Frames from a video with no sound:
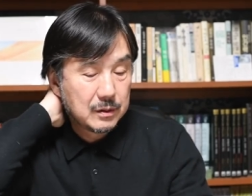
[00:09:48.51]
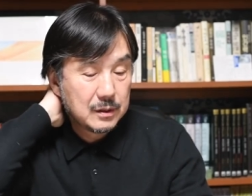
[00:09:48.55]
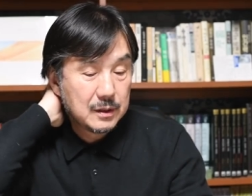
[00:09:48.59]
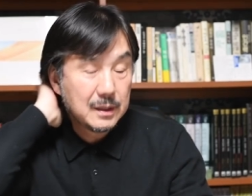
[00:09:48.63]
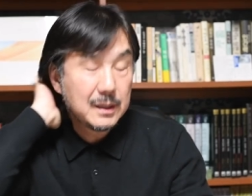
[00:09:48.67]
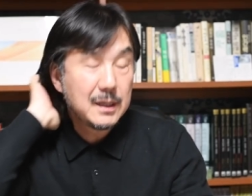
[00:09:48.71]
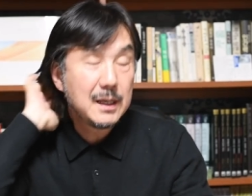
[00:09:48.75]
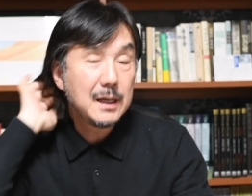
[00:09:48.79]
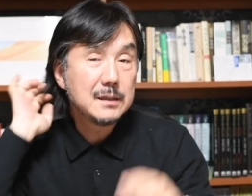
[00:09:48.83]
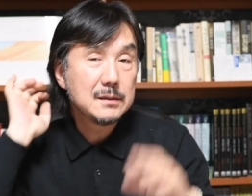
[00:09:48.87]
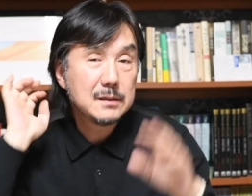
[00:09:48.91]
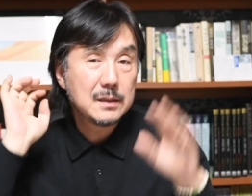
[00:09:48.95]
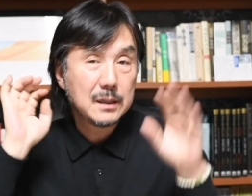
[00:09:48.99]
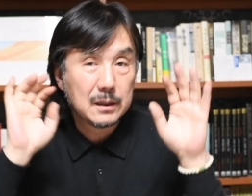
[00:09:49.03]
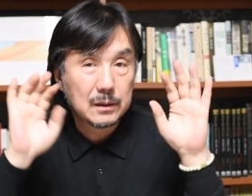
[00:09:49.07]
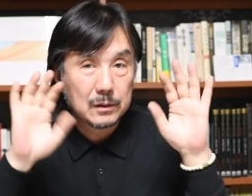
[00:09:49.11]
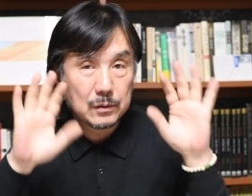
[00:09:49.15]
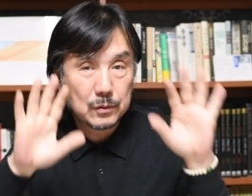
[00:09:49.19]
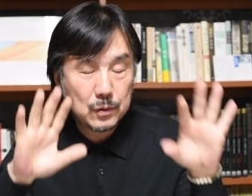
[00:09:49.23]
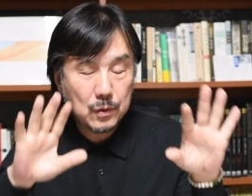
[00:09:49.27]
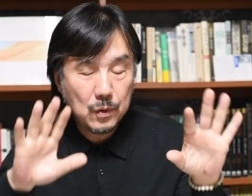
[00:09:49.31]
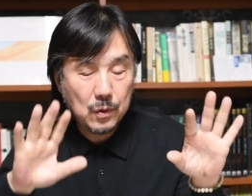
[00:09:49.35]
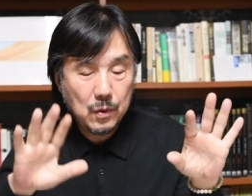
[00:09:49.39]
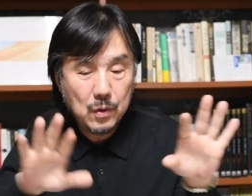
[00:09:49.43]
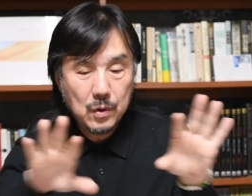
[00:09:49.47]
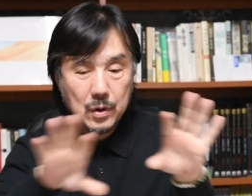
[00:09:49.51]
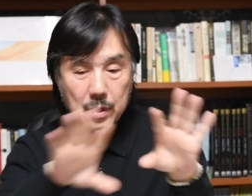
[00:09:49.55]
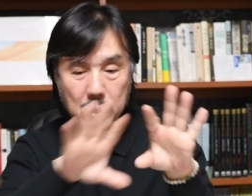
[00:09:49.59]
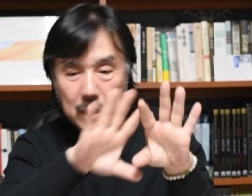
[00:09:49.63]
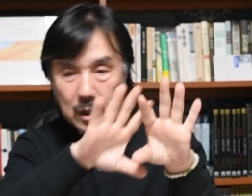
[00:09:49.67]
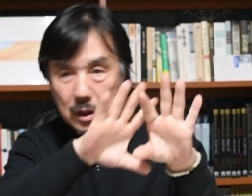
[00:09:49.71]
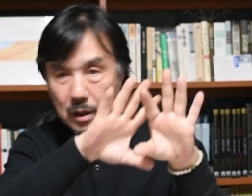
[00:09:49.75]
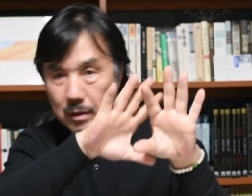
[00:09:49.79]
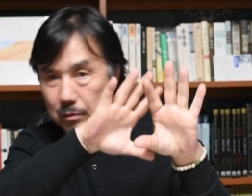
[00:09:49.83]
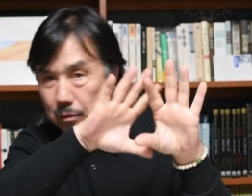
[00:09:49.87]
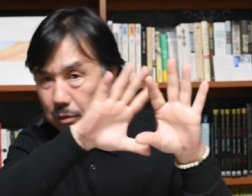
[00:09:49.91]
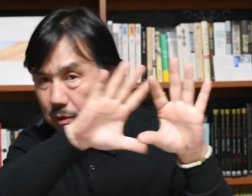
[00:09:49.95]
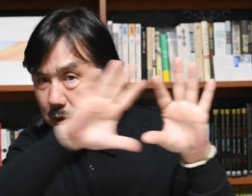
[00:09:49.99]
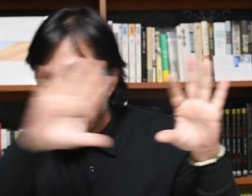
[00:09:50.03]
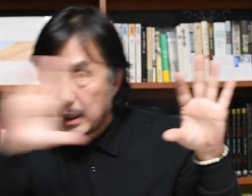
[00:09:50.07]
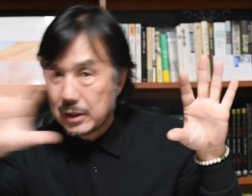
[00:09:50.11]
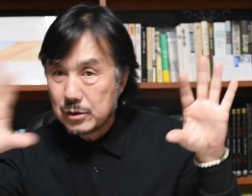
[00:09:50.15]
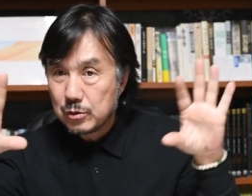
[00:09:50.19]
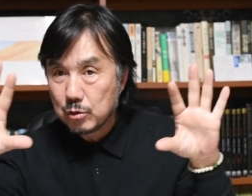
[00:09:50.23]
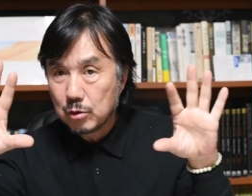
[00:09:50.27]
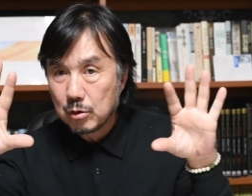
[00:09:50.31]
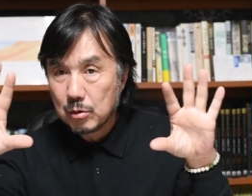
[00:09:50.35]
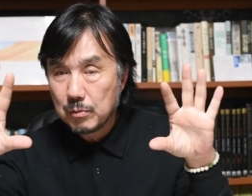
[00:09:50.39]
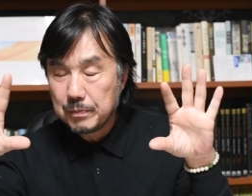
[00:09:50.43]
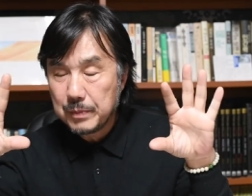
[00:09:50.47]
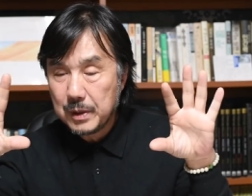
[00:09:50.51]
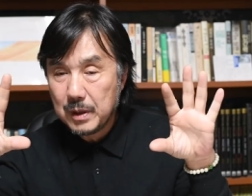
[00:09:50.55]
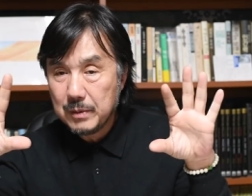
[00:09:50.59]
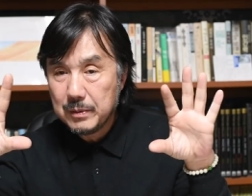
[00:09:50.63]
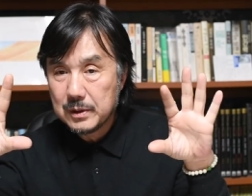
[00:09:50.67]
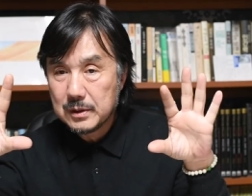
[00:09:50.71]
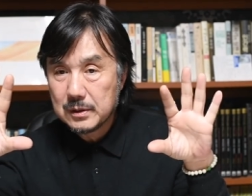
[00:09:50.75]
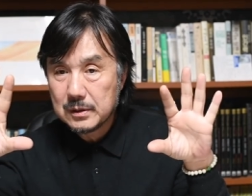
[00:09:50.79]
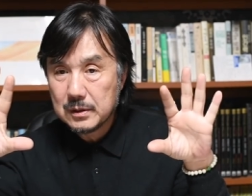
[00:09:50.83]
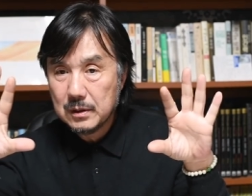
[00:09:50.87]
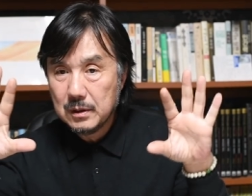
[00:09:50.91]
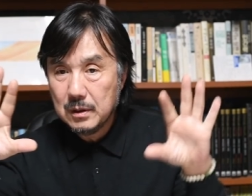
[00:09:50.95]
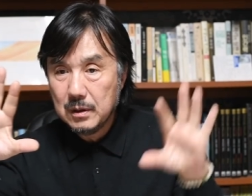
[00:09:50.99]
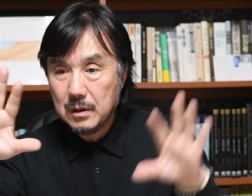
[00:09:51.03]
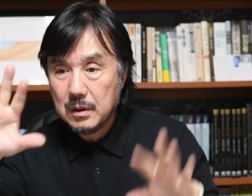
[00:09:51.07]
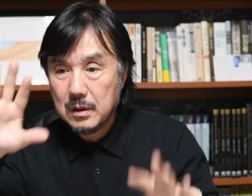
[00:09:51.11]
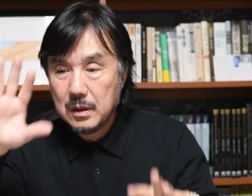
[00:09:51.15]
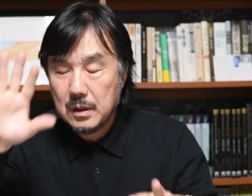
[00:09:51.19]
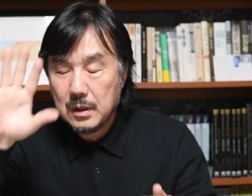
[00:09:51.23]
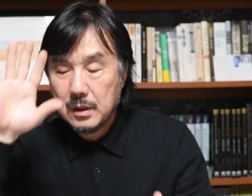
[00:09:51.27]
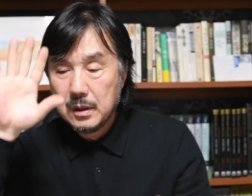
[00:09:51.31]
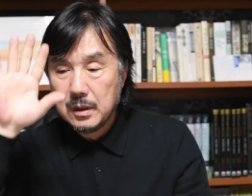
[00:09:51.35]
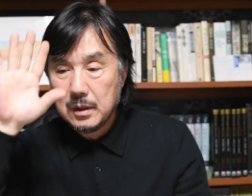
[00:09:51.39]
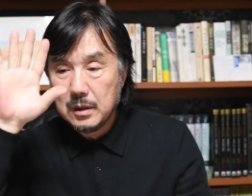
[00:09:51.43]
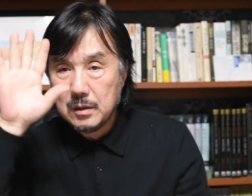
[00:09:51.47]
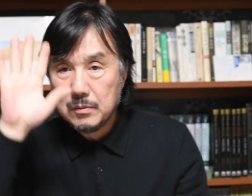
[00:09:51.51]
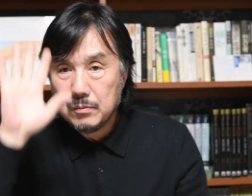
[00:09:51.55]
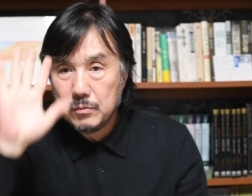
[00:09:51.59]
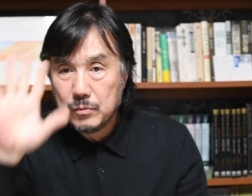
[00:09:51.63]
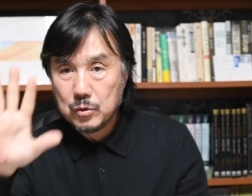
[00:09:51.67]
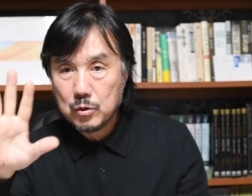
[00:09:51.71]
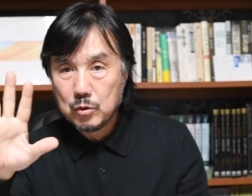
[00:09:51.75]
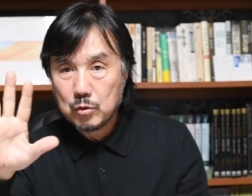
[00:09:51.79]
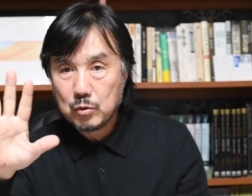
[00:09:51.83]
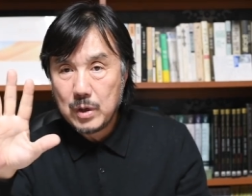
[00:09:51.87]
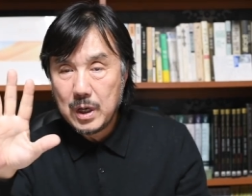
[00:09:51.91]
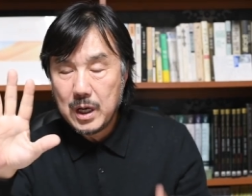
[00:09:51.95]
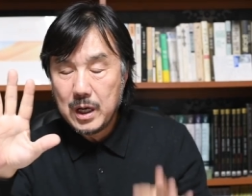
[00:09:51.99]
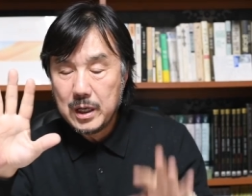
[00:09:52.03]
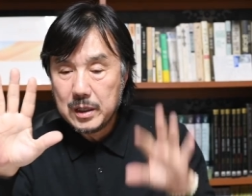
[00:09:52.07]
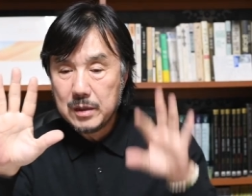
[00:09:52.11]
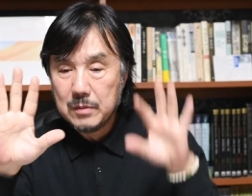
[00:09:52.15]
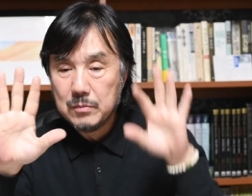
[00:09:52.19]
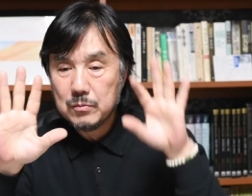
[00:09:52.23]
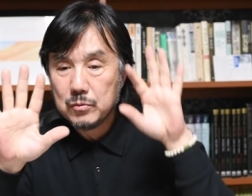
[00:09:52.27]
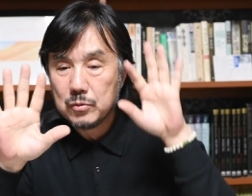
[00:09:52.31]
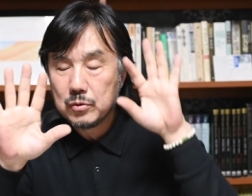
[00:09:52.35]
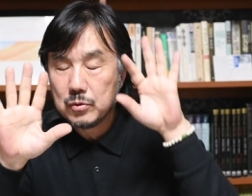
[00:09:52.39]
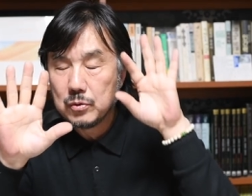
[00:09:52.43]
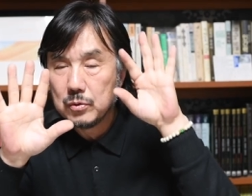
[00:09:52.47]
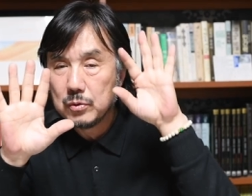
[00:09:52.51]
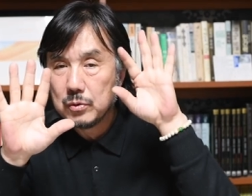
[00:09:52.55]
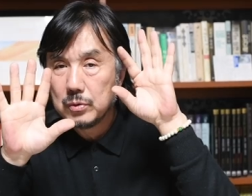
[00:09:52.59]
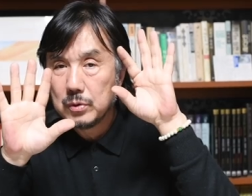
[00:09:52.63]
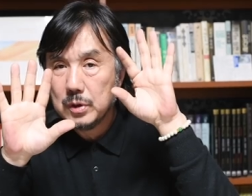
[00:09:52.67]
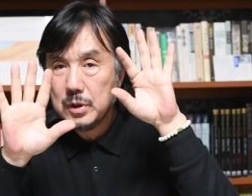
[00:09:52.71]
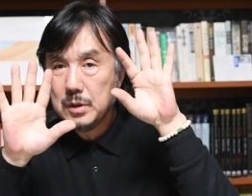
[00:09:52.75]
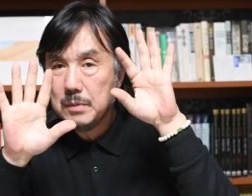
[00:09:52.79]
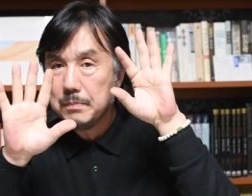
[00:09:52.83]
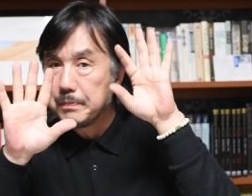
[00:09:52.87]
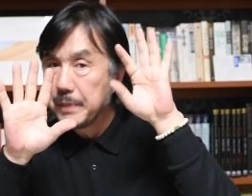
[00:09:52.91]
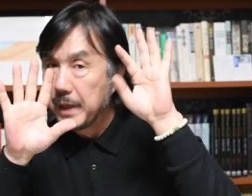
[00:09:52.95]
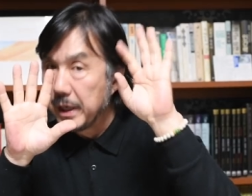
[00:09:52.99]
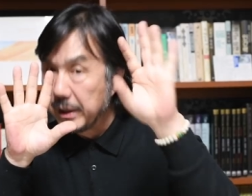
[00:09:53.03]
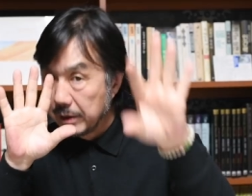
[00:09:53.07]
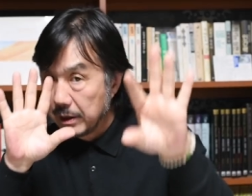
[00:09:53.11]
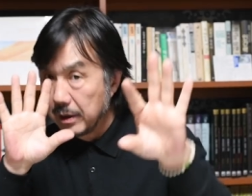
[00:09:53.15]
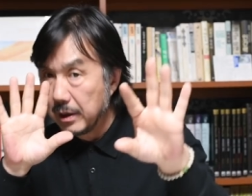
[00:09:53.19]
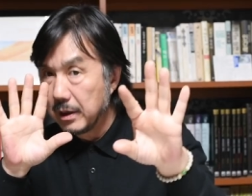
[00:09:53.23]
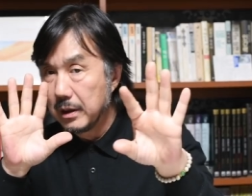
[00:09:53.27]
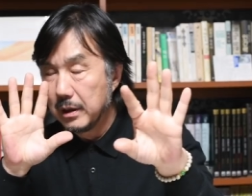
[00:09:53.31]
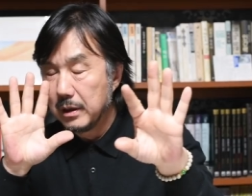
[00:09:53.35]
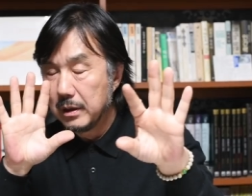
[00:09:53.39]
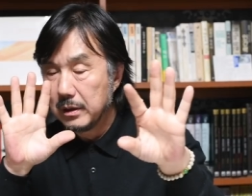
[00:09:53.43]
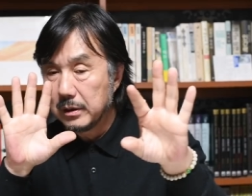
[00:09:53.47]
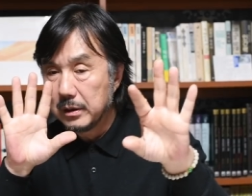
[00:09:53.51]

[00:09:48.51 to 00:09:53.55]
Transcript: 그렇게 하지 않고 인물을 한쪽으로 빼면서 인물과 인물의 배경,